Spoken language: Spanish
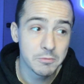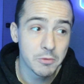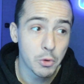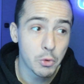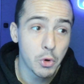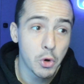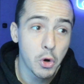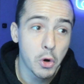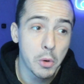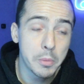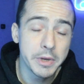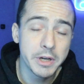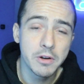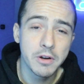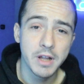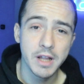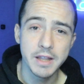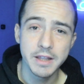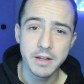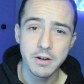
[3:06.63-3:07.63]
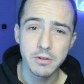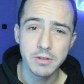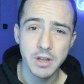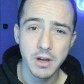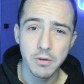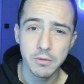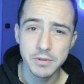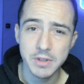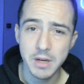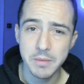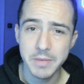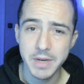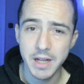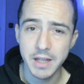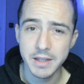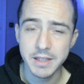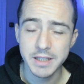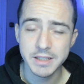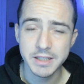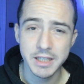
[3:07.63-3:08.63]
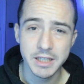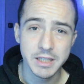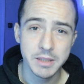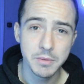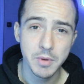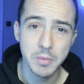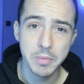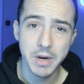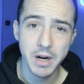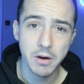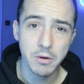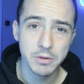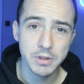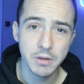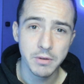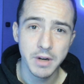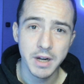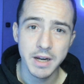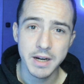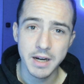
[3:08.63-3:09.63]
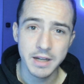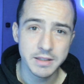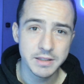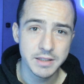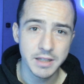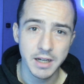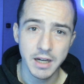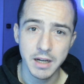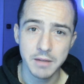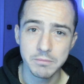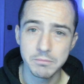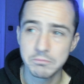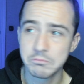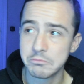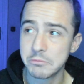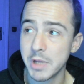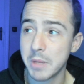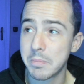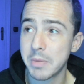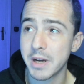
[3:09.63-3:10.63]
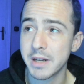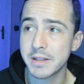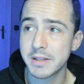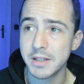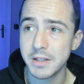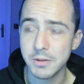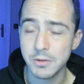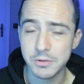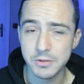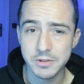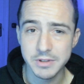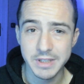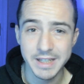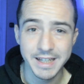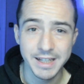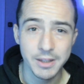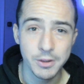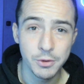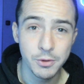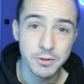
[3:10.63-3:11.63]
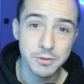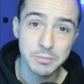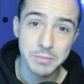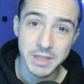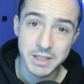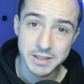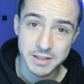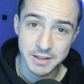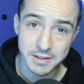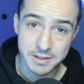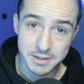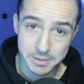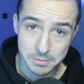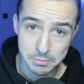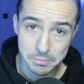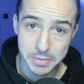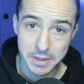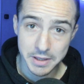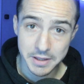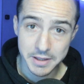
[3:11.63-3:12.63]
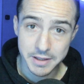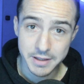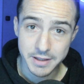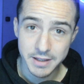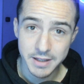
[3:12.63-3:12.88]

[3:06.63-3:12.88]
Luego vino la derrota contra el Mirandés, que sirvió para cortar una racha de partidos de dos meses sin perder.